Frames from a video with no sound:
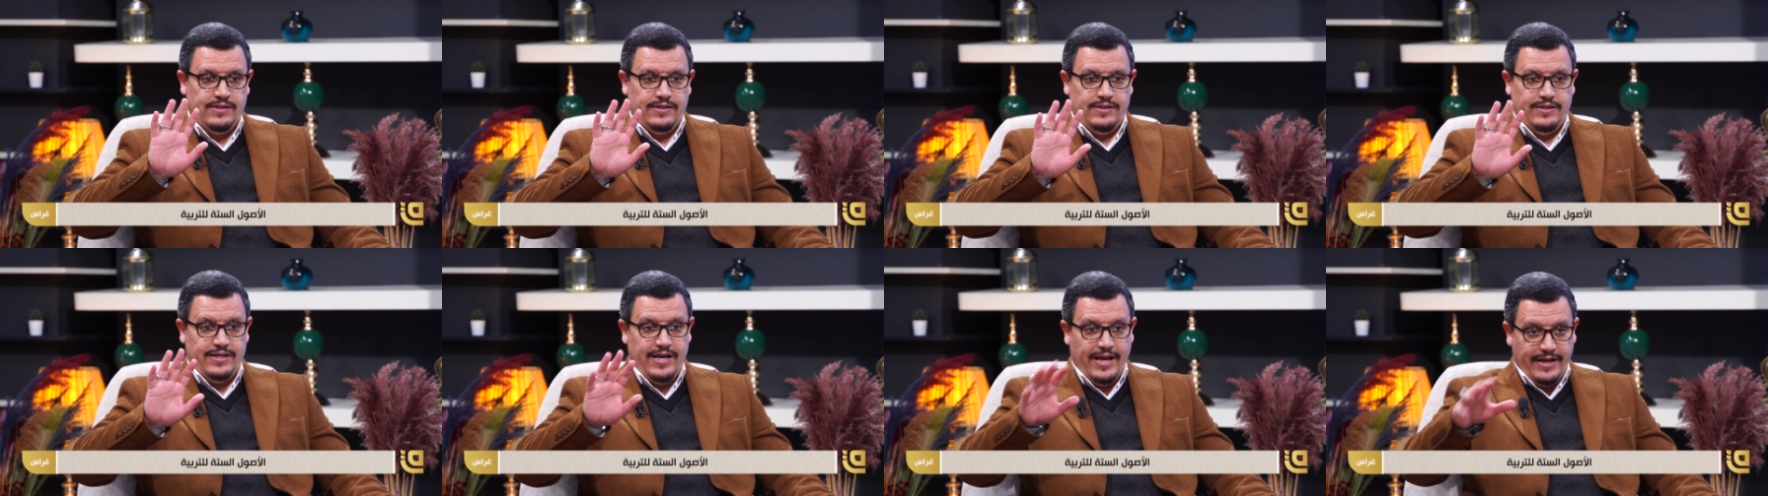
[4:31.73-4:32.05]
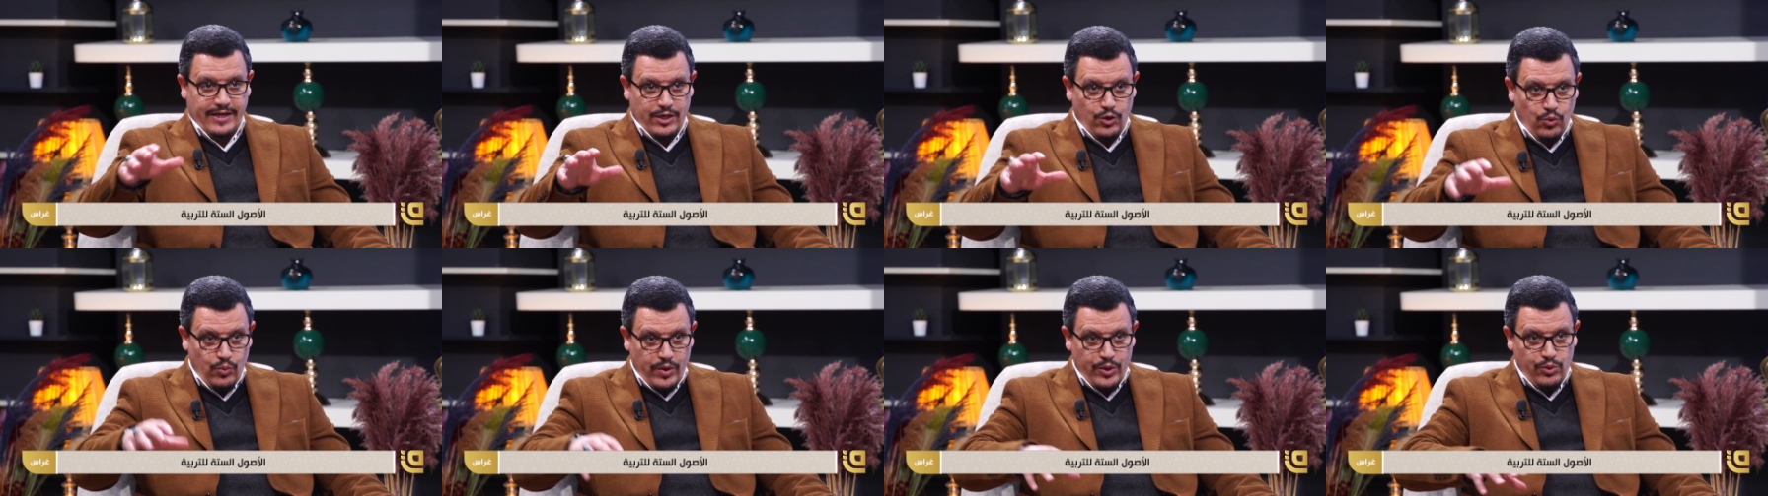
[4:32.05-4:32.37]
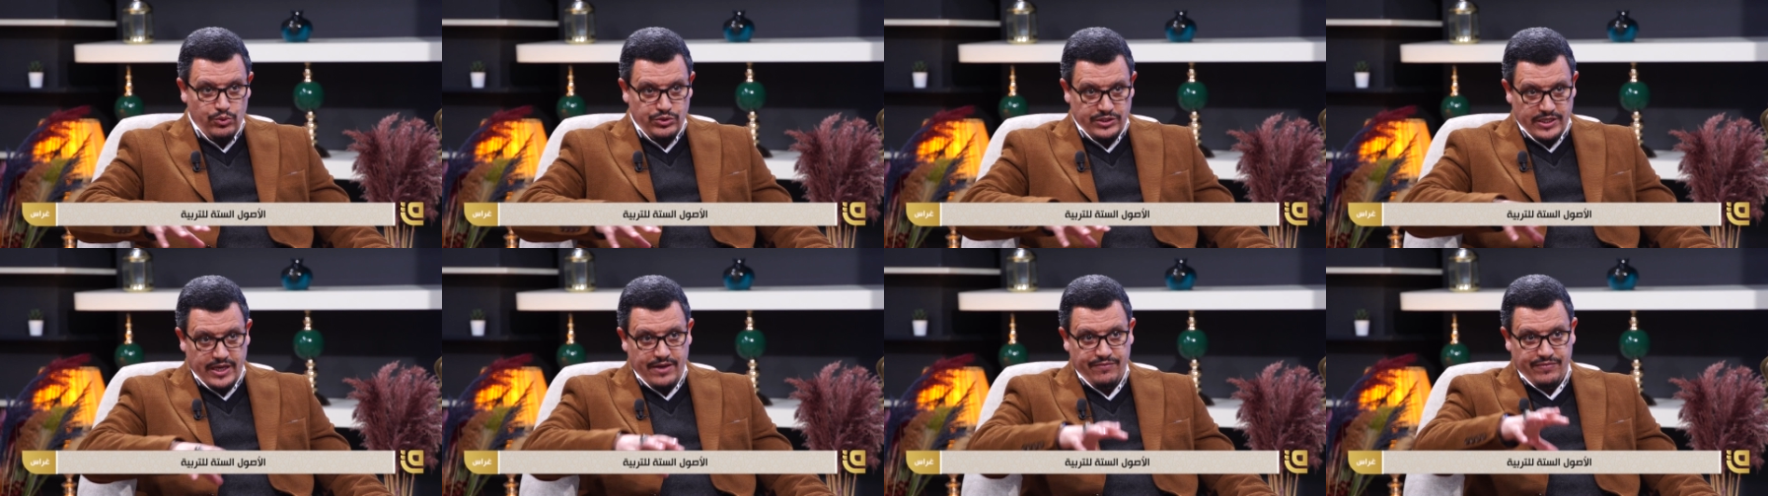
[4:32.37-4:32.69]
يعني هو
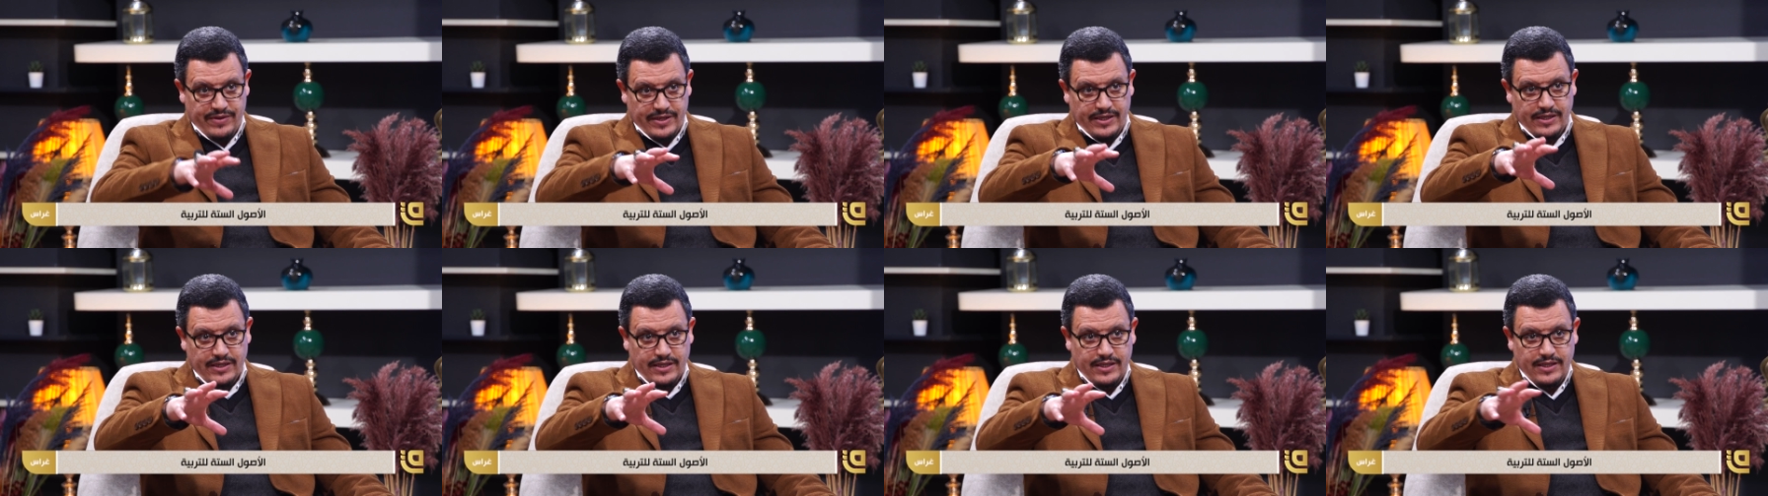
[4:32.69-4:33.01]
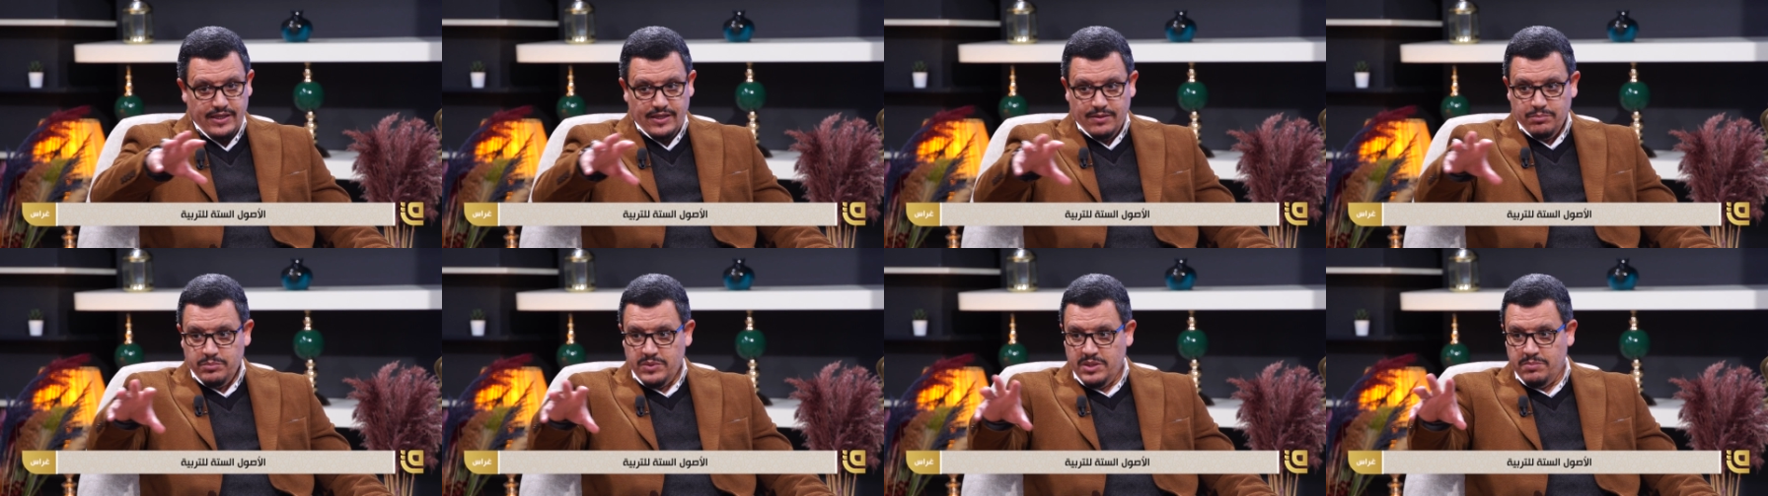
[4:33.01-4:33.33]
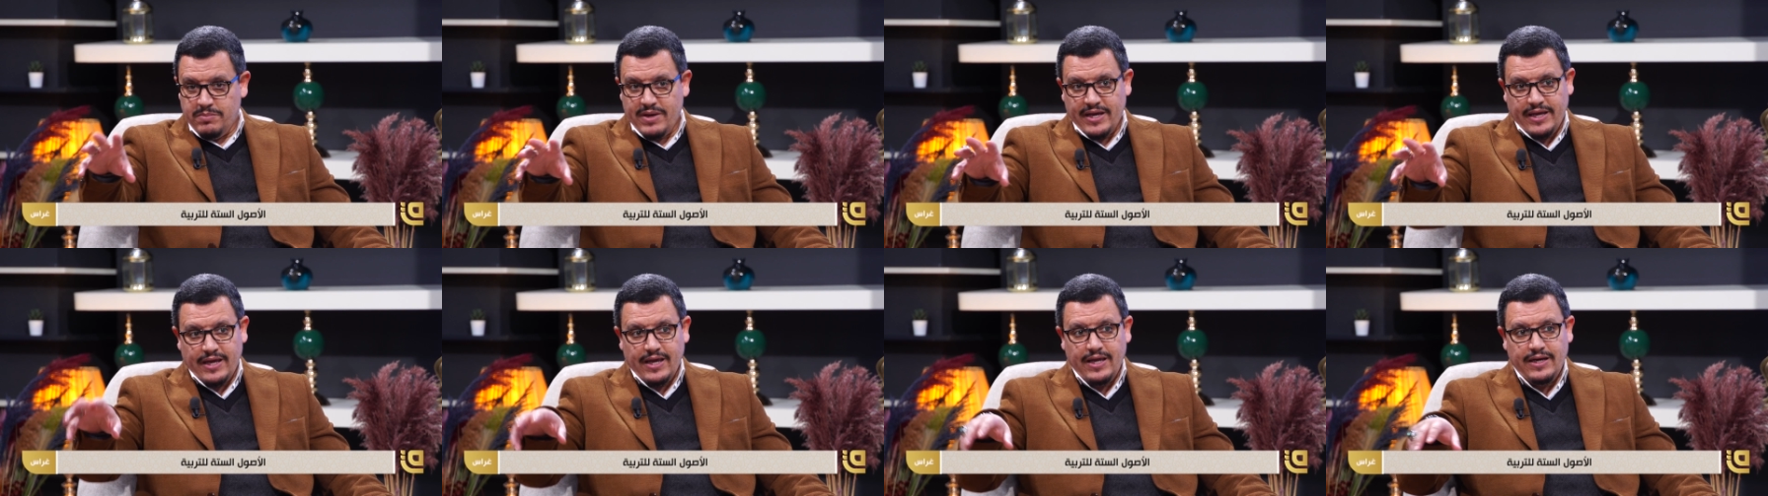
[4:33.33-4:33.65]
يسافر من
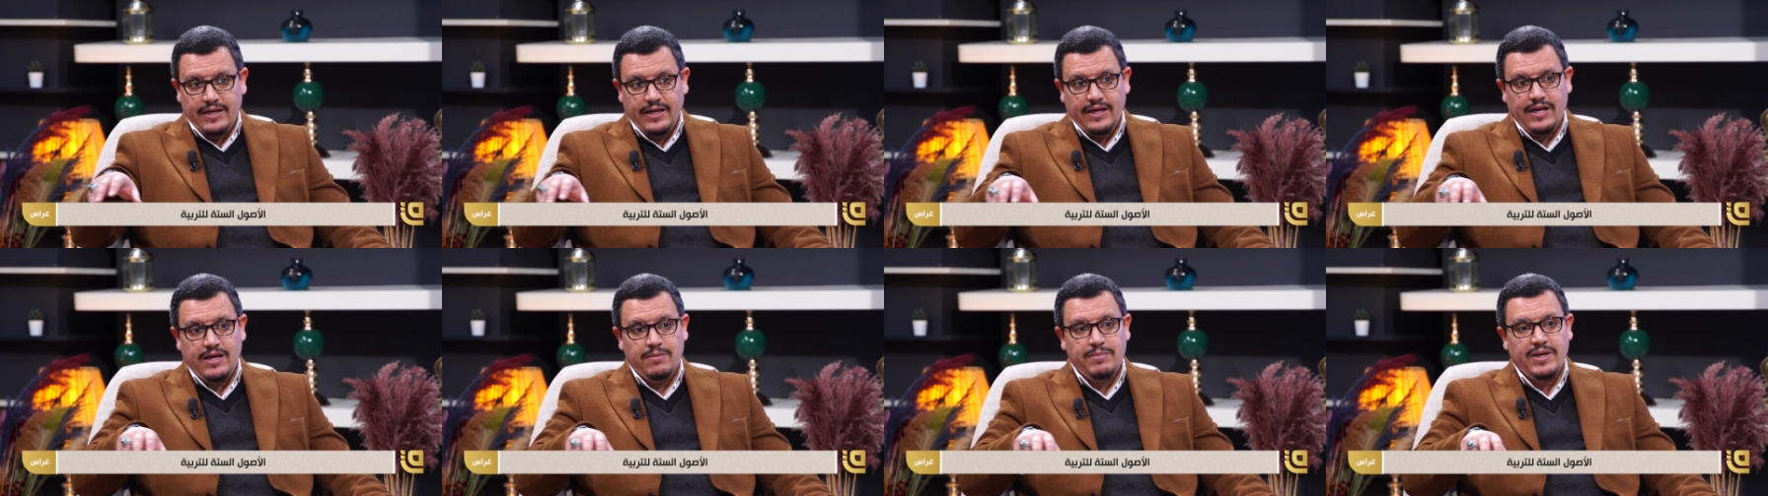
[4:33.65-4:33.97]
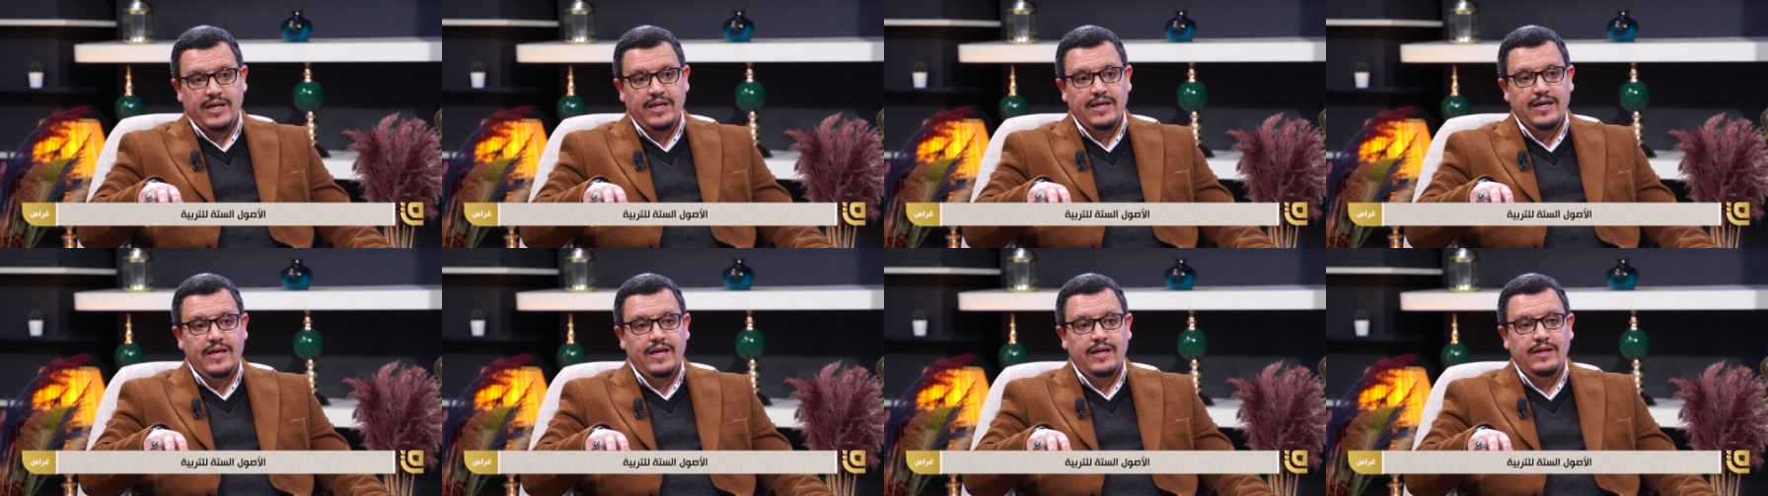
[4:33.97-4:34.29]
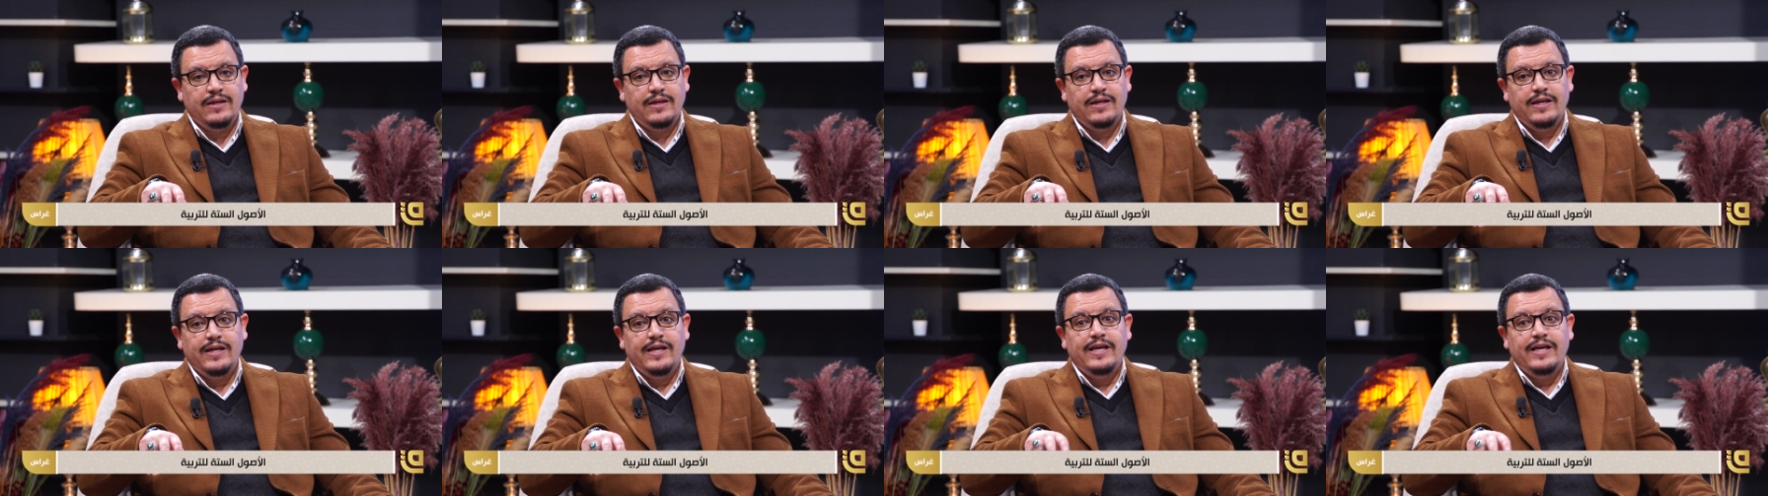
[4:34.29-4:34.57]
مكان إلى مكان